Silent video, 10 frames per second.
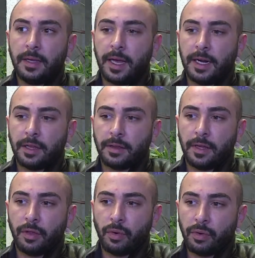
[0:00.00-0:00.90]
كانت
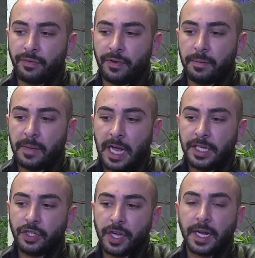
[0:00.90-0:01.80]
ظروف
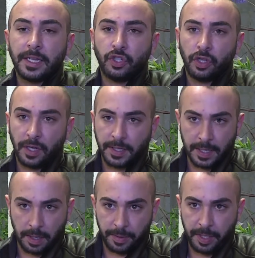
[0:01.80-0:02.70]
المعيشة كانت جدا
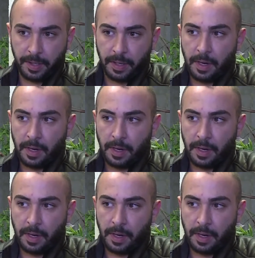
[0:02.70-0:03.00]
صعبة